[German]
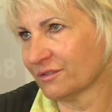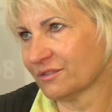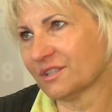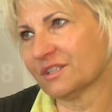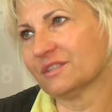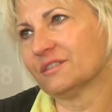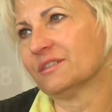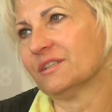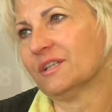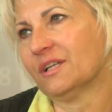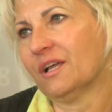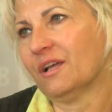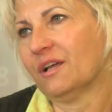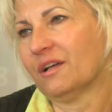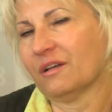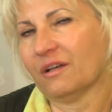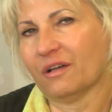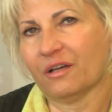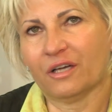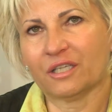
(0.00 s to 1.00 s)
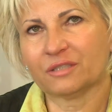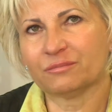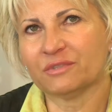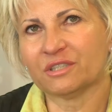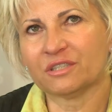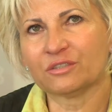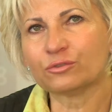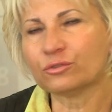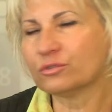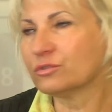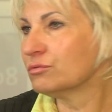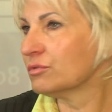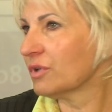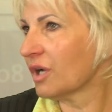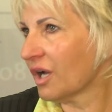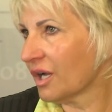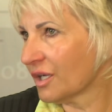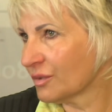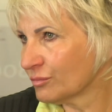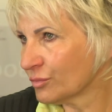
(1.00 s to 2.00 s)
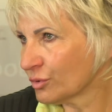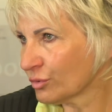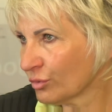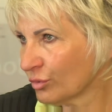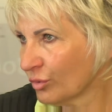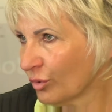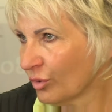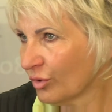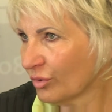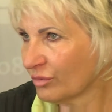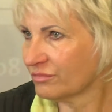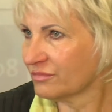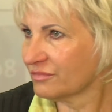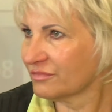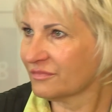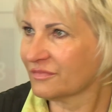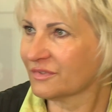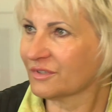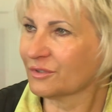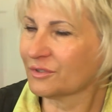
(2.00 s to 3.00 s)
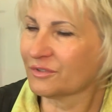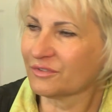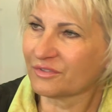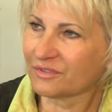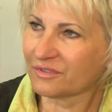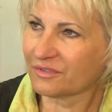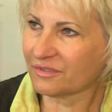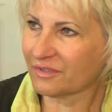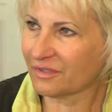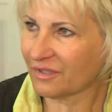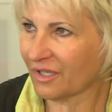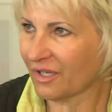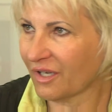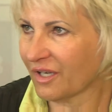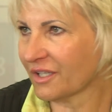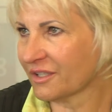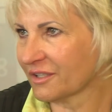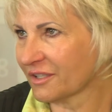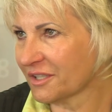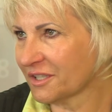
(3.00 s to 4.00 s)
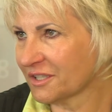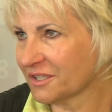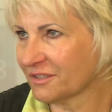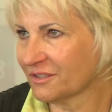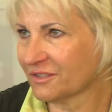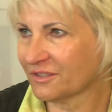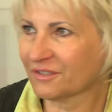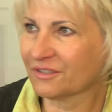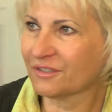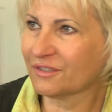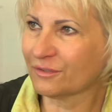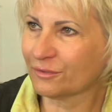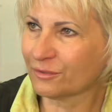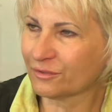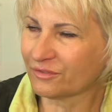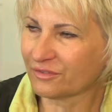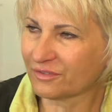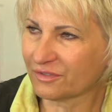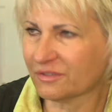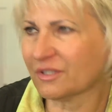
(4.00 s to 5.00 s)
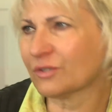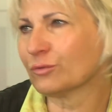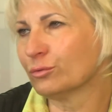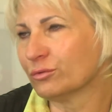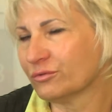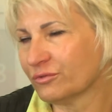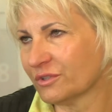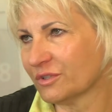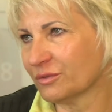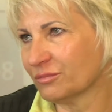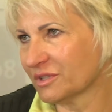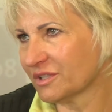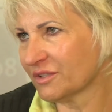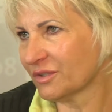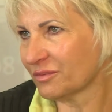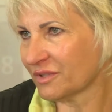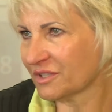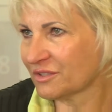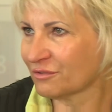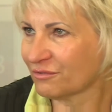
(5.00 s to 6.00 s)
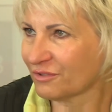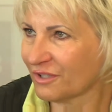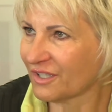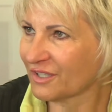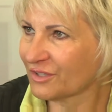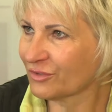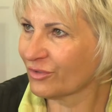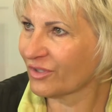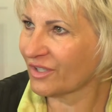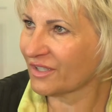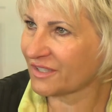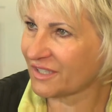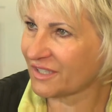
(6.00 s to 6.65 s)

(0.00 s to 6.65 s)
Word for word: Und dann hat man natürlich nur ein Büro und ein Rechner und na gut, für den Mitarbeiter vielleicht noch